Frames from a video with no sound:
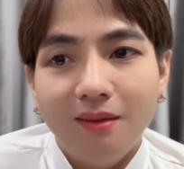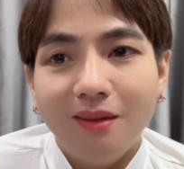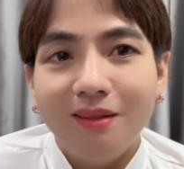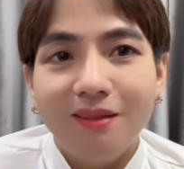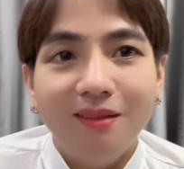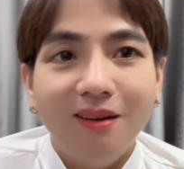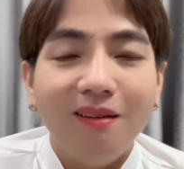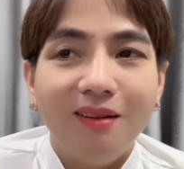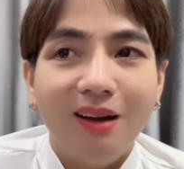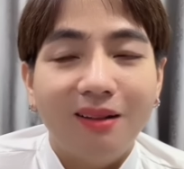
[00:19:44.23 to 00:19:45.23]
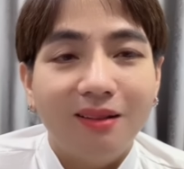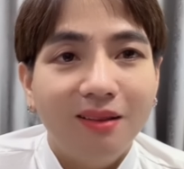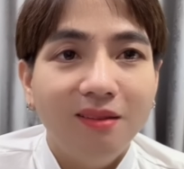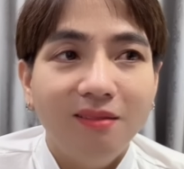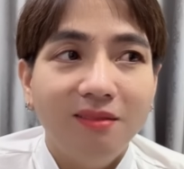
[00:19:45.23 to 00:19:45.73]
nó rất là
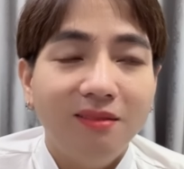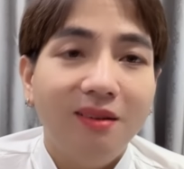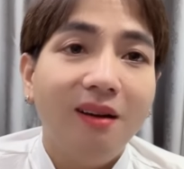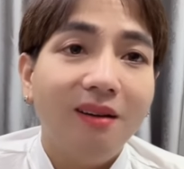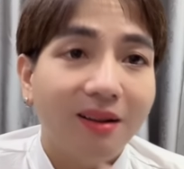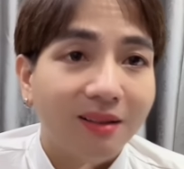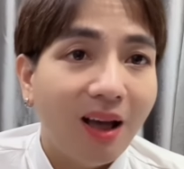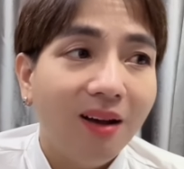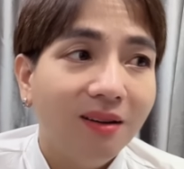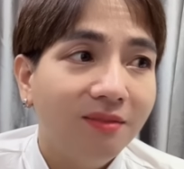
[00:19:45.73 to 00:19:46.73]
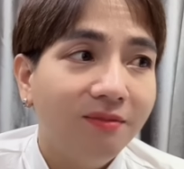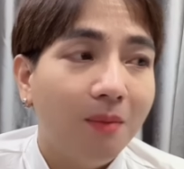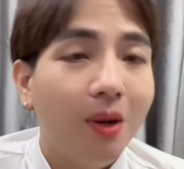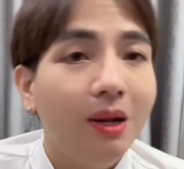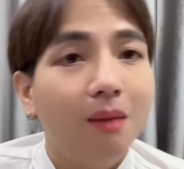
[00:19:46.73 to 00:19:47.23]
thương nó rất là thân
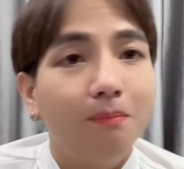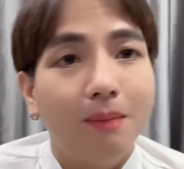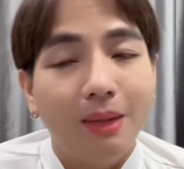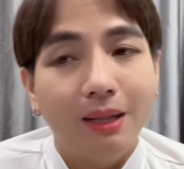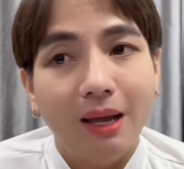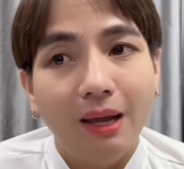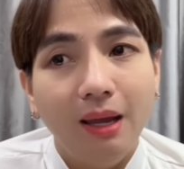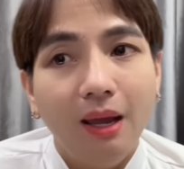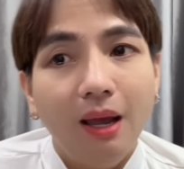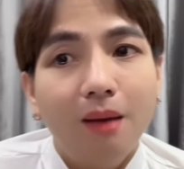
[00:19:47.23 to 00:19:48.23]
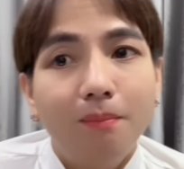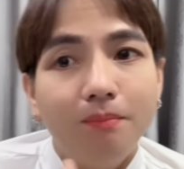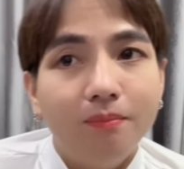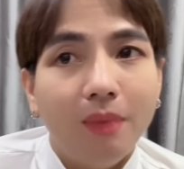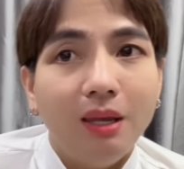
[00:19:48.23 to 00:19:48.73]
và mỗi lần mà mình thấy
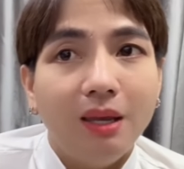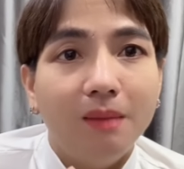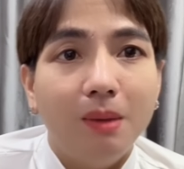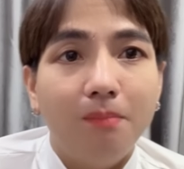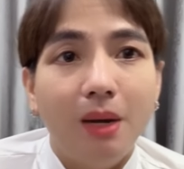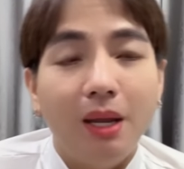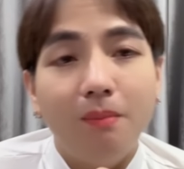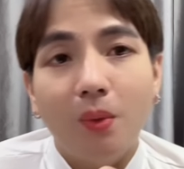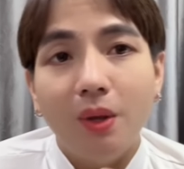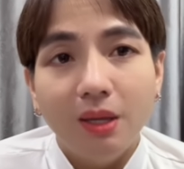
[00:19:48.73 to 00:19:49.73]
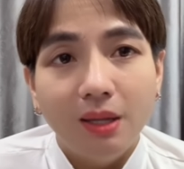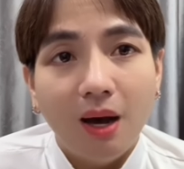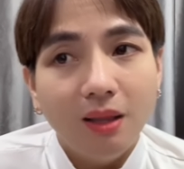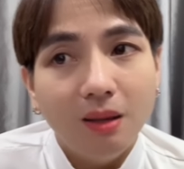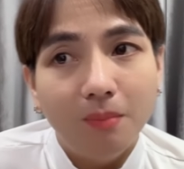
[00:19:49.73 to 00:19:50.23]
mấy chị mà bị một cái gì
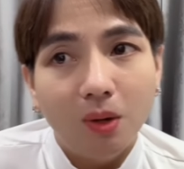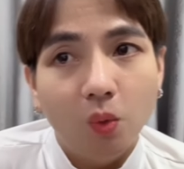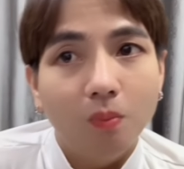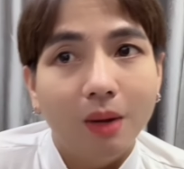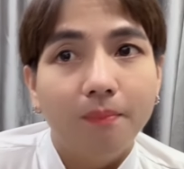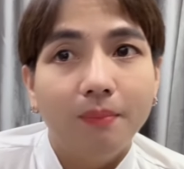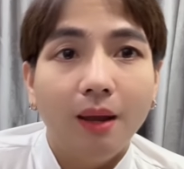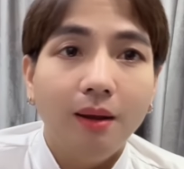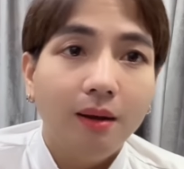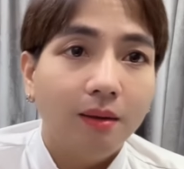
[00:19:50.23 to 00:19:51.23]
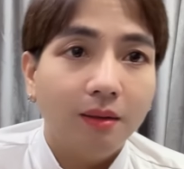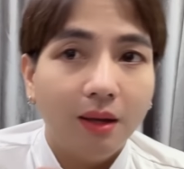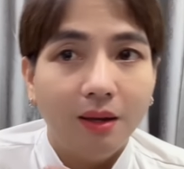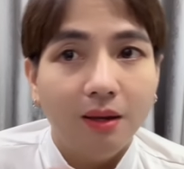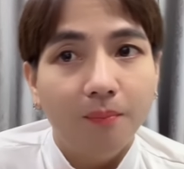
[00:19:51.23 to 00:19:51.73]
đó thì mình cũng cảm thấy cực
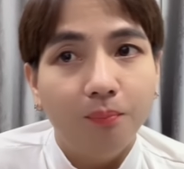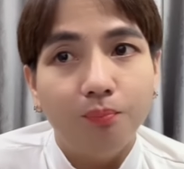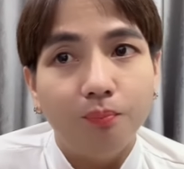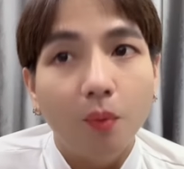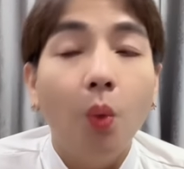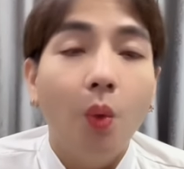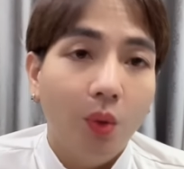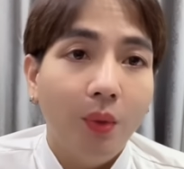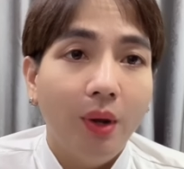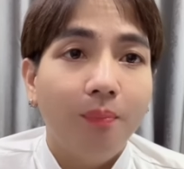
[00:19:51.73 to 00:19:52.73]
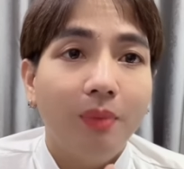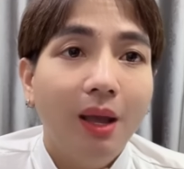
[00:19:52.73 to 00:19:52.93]
kỳ buồn luôn á